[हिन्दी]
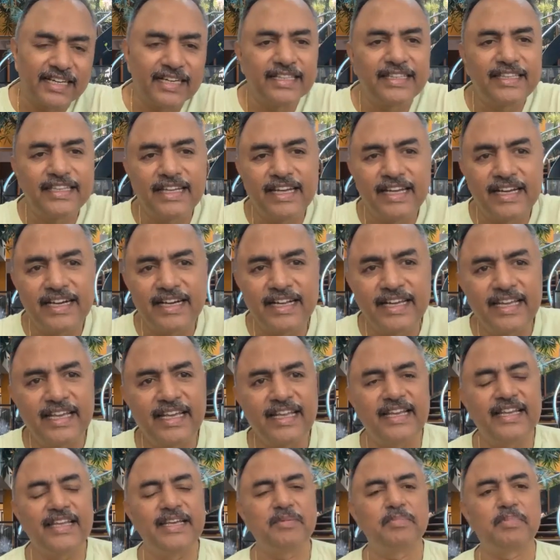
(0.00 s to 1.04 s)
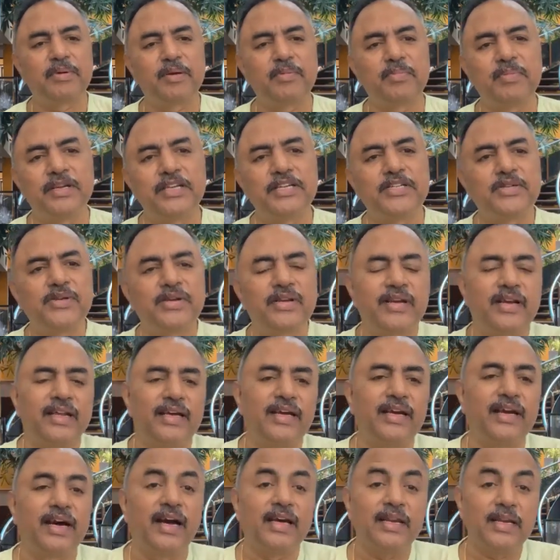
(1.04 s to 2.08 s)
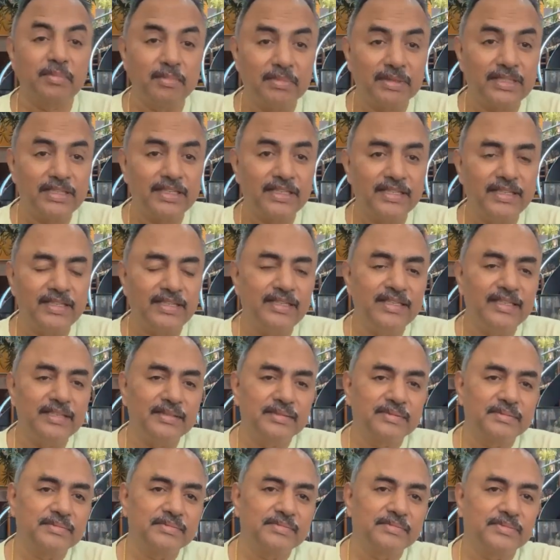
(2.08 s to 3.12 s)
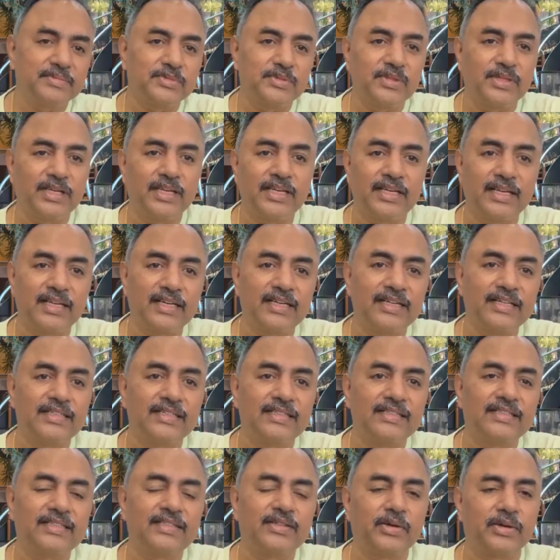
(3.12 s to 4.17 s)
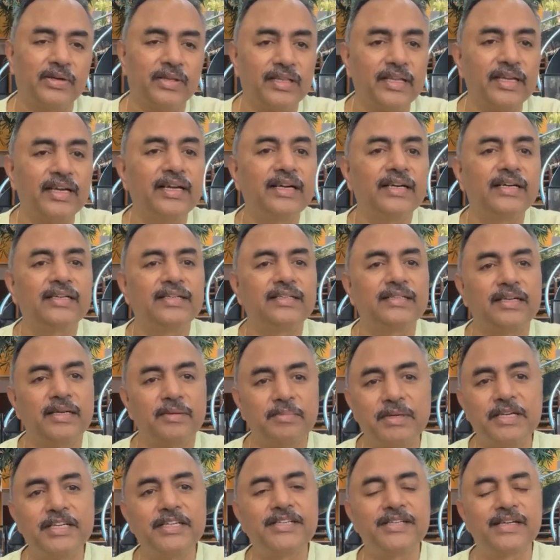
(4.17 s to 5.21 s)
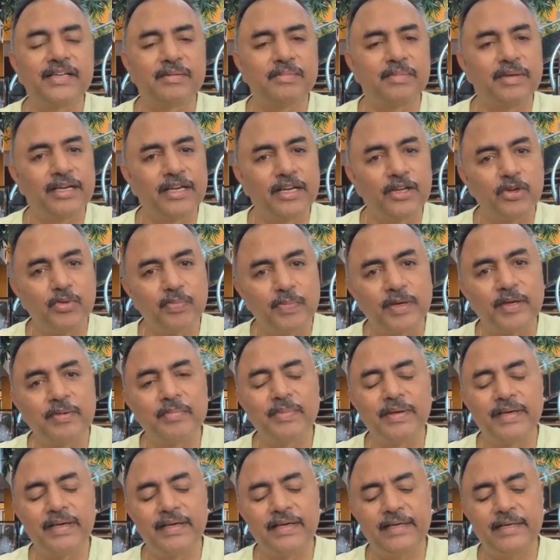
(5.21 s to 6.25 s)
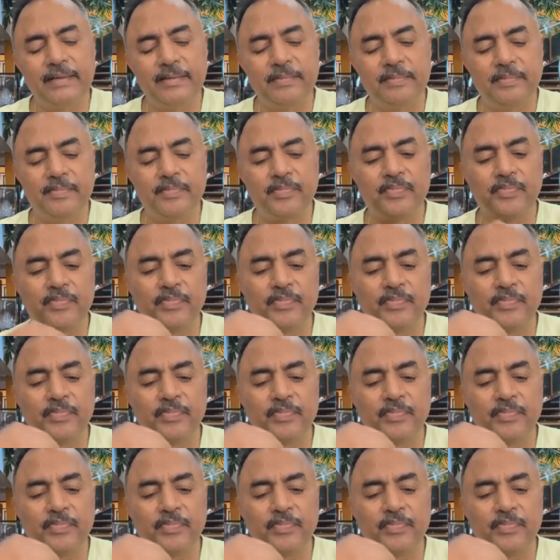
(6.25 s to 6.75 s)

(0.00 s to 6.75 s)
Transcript: संगति करने के लिए परमेश्वर ने अनुमति दी उनकी करना और दया हमेशा हमारे ऊपर में है